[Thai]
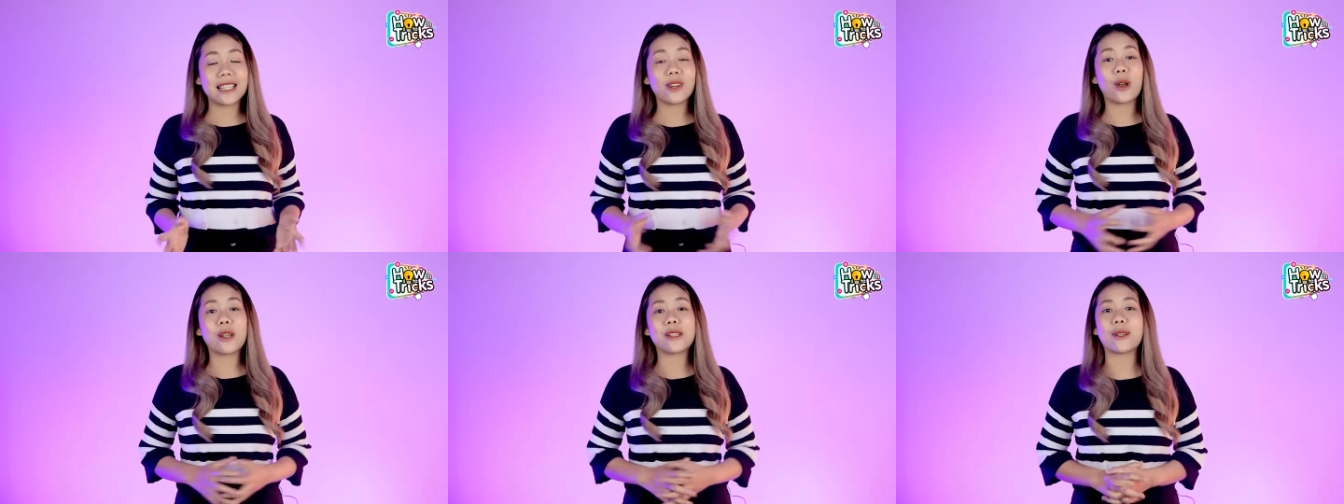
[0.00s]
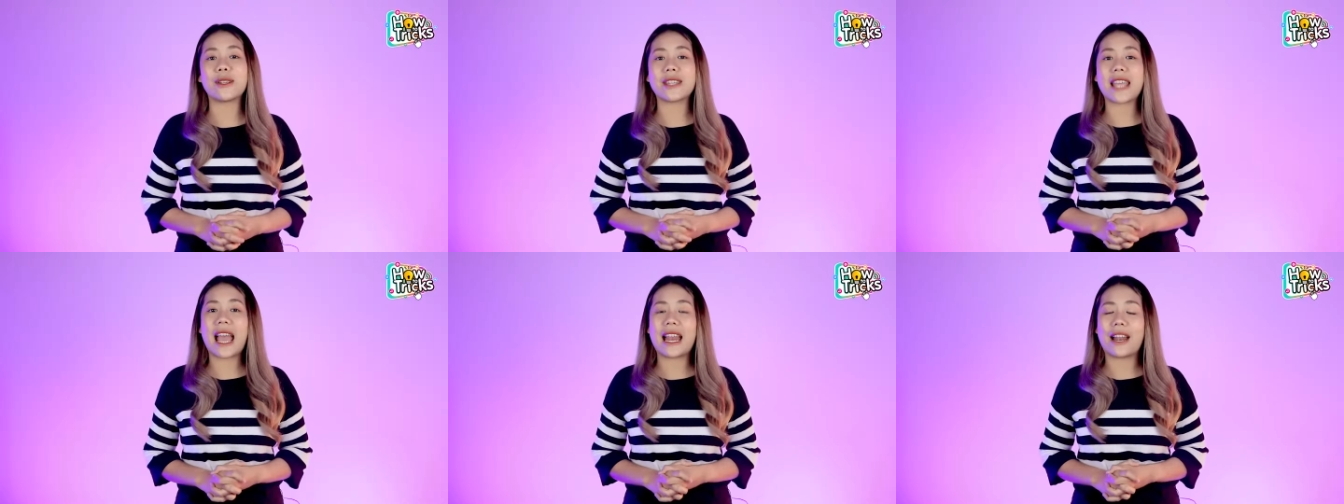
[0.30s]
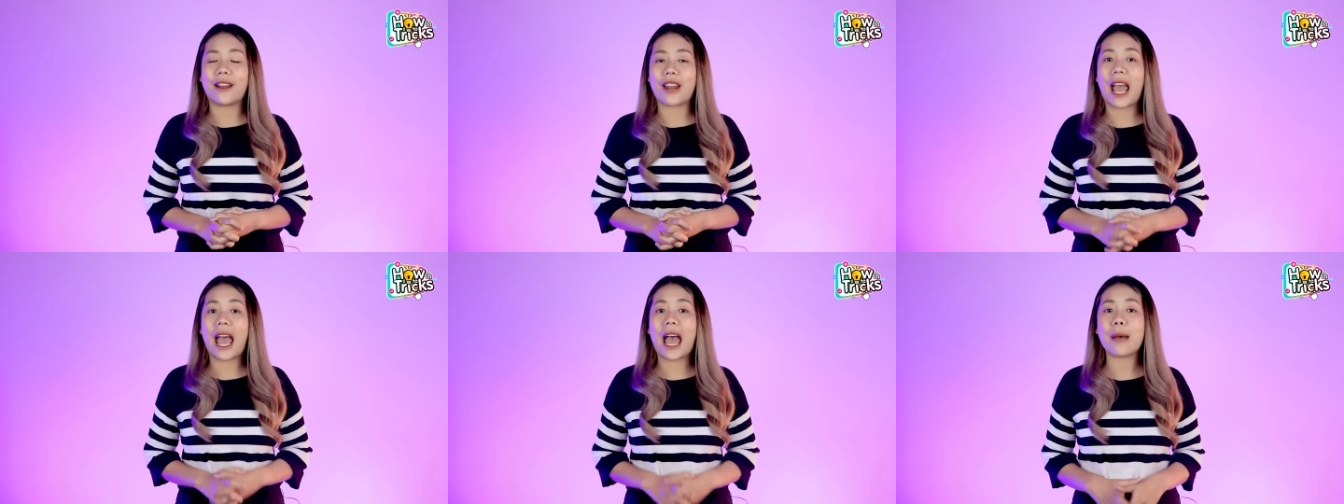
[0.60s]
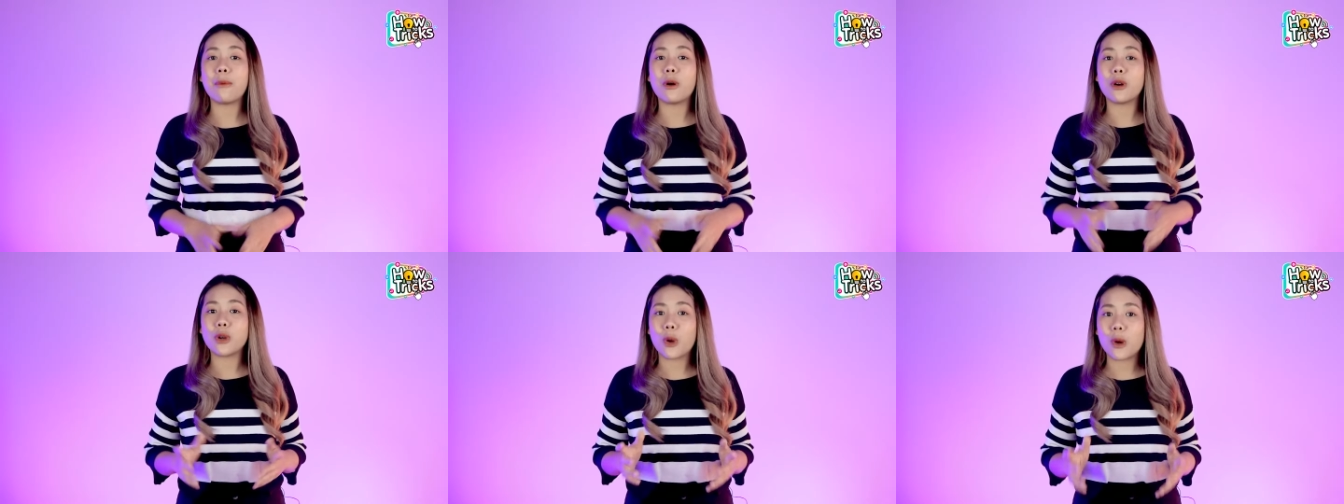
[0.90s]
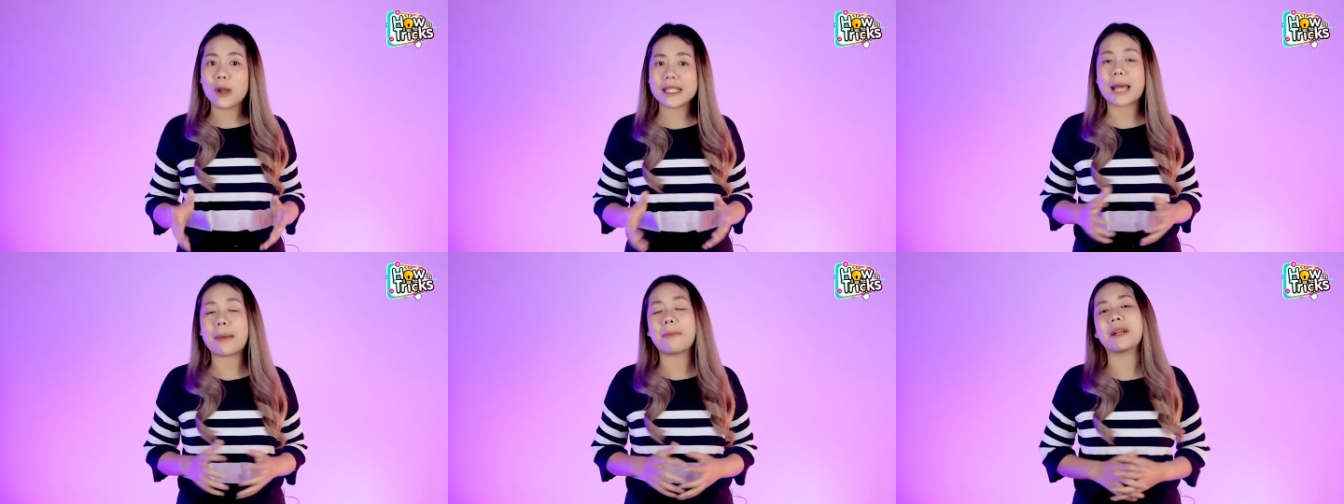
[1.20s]
ซึ่งโดยส่วนใหญ่แล้วนะคะ บนโท
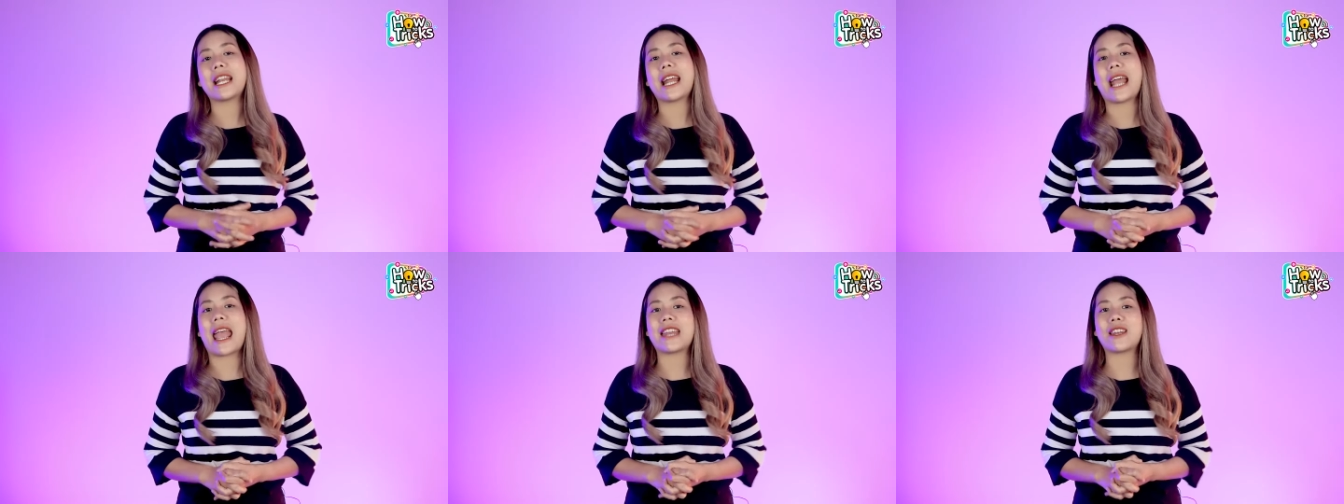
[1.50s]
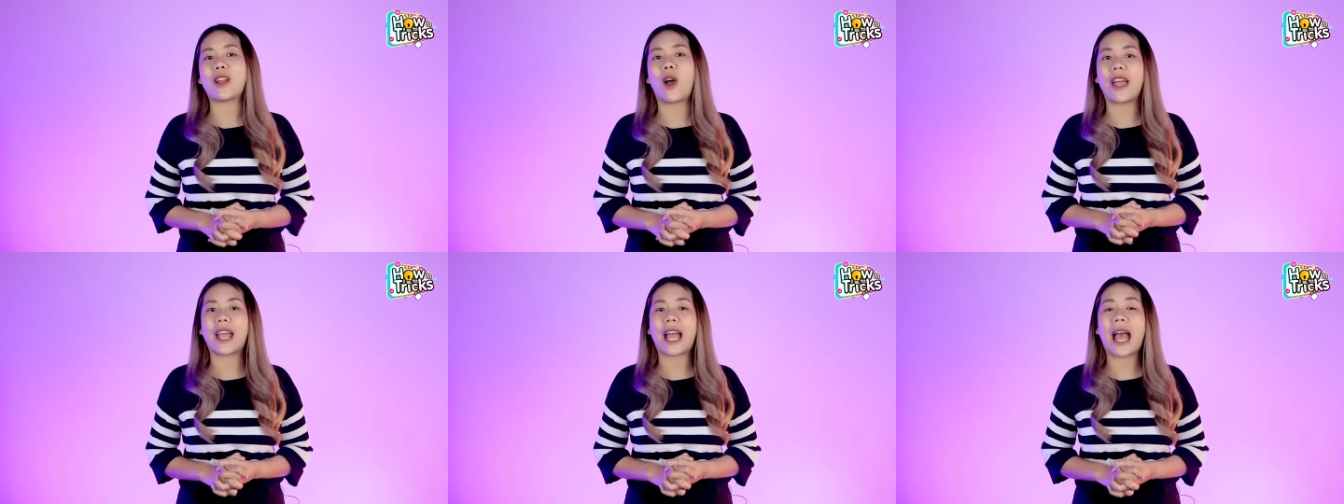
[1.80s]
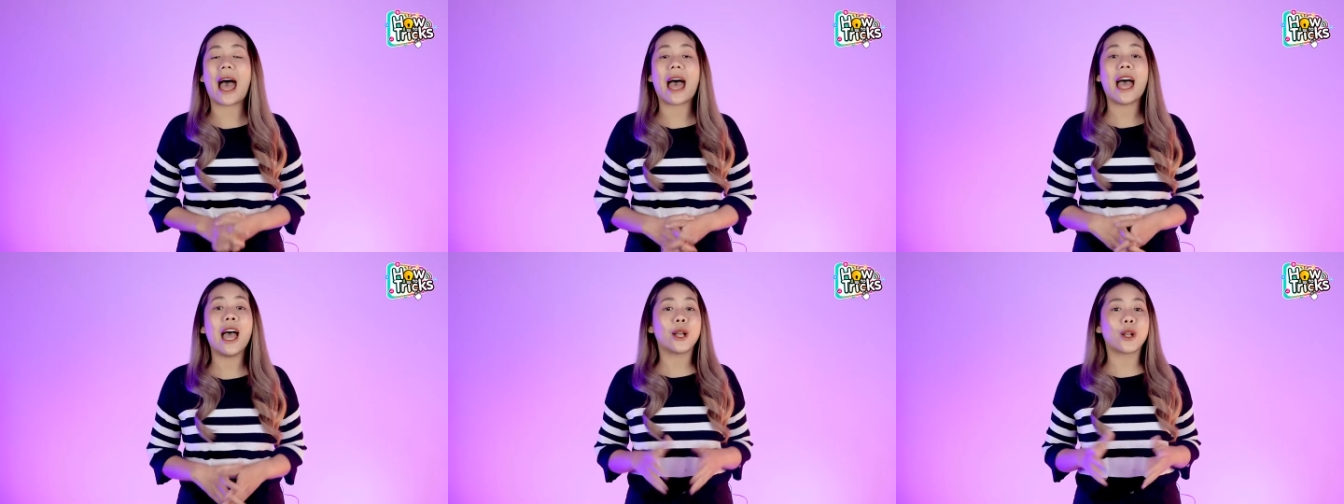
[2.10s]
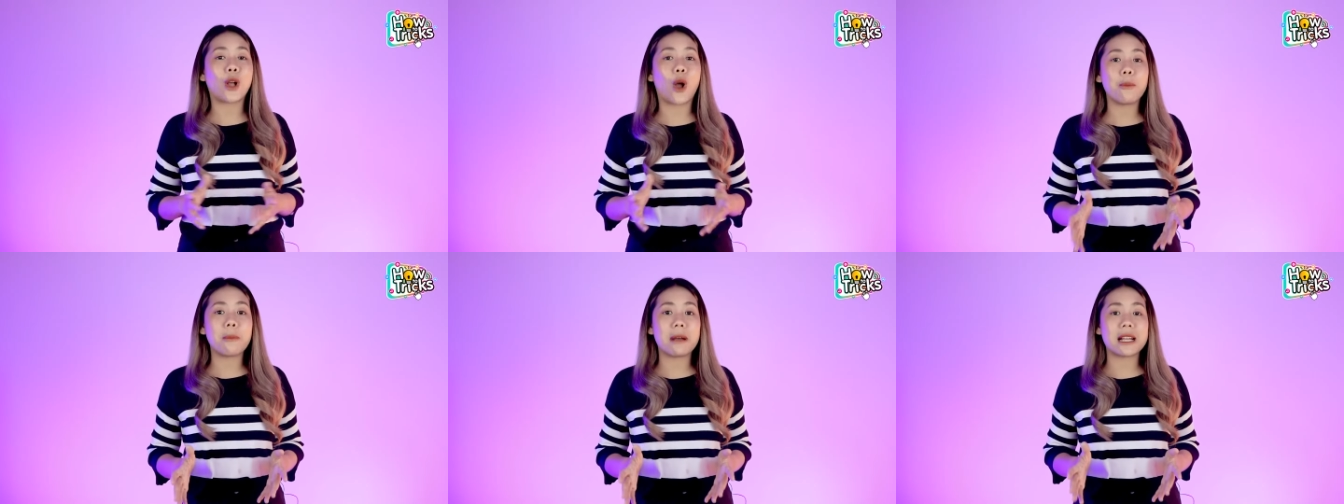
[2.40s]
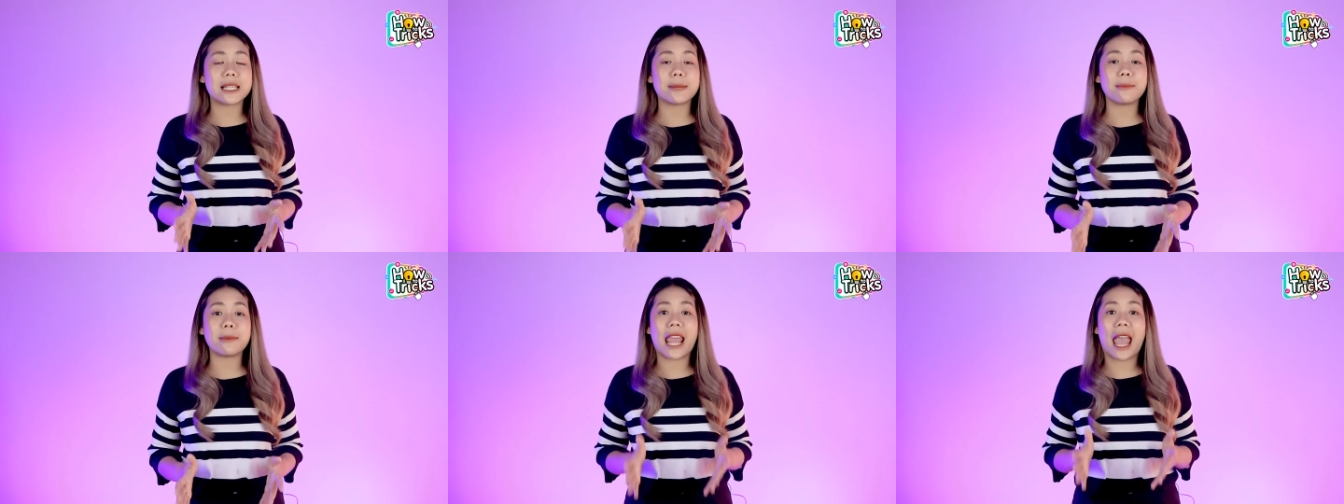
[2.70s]
รศัพท์มือถือ Android ค่ะ ก็มั
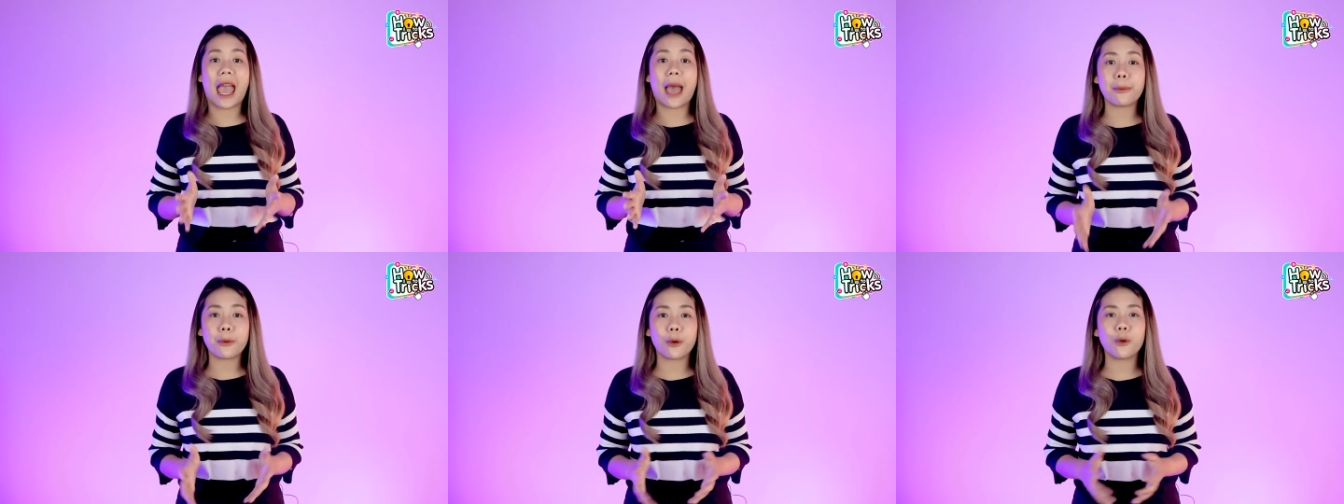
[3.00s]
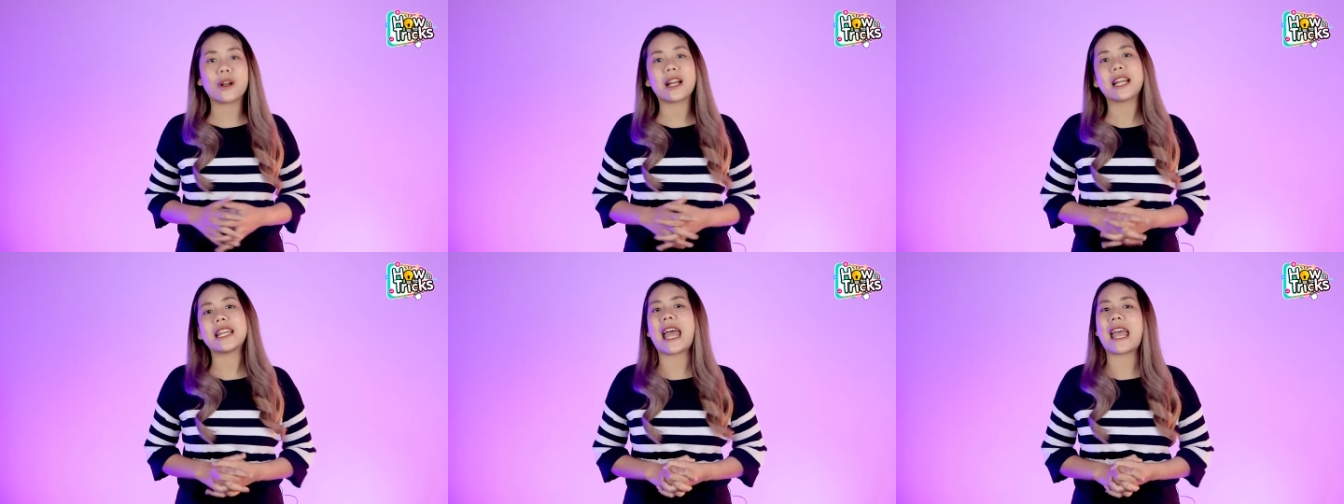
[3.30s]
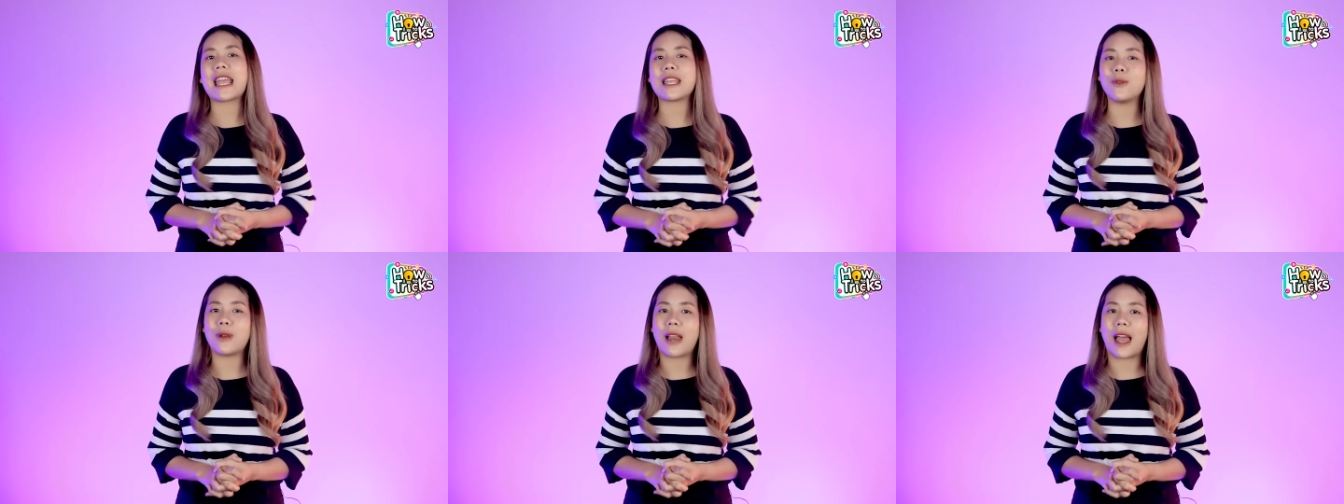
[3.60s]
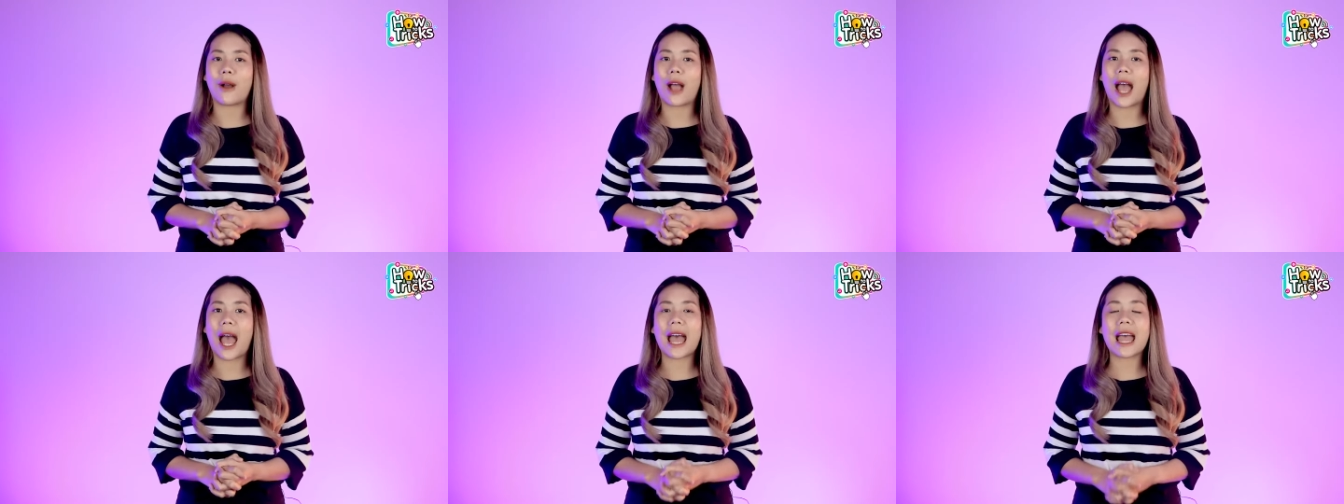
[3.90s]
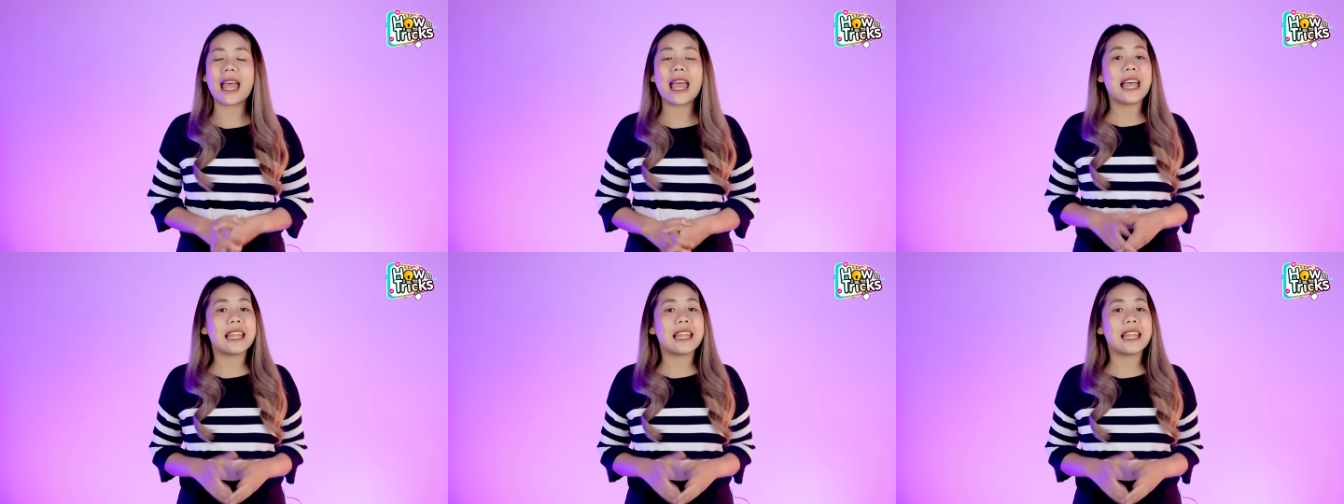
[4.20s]
กจะมีแอป Google Drive อยู่แล้วค่ะ